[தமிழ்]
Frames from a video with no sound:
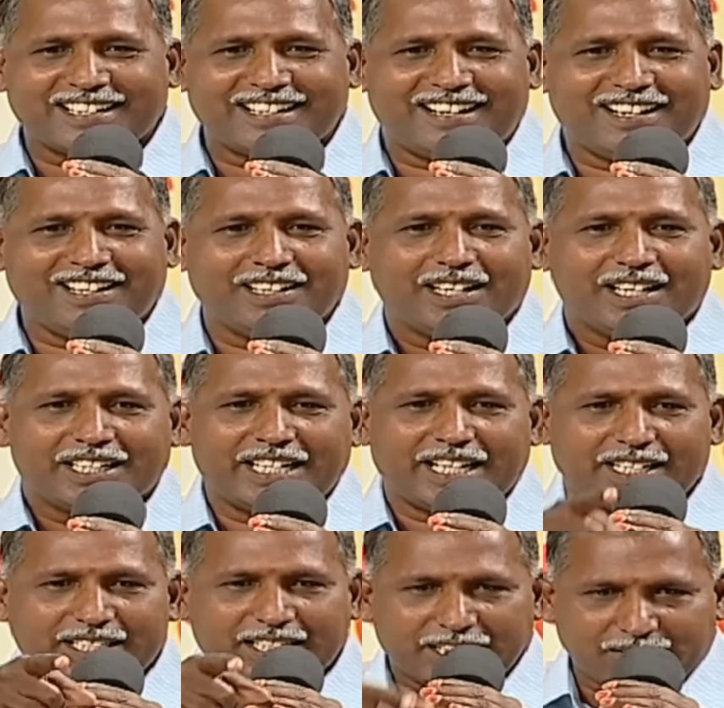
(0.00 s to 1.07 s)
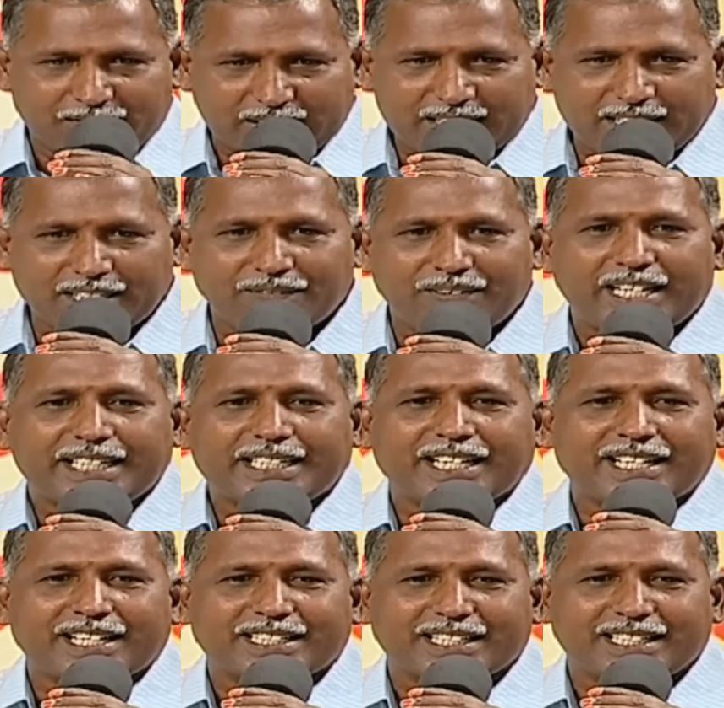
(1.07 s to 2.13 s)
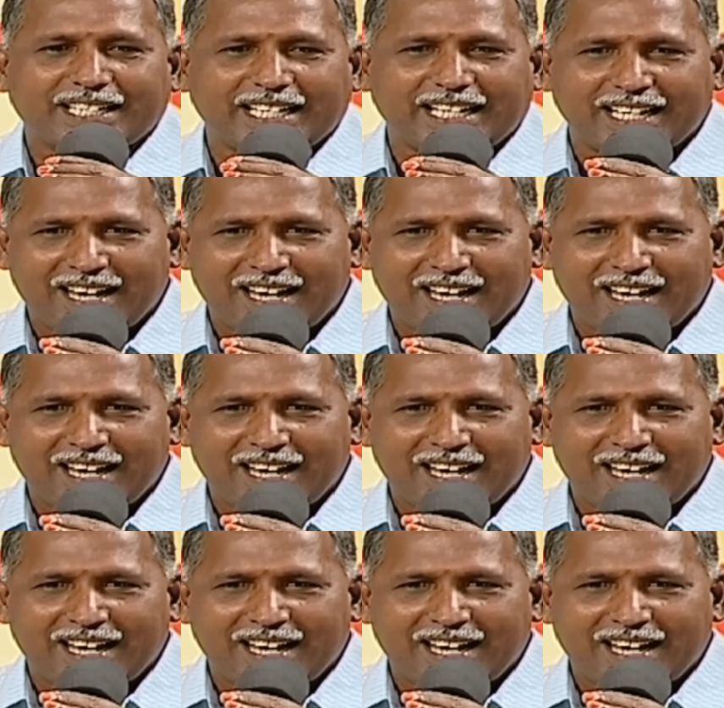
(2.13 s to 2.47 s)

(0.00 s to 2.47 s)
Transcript: நாள் எனக்கு இருபத்தி ரெண்டு வேட்டி கிடைச்சதுங்க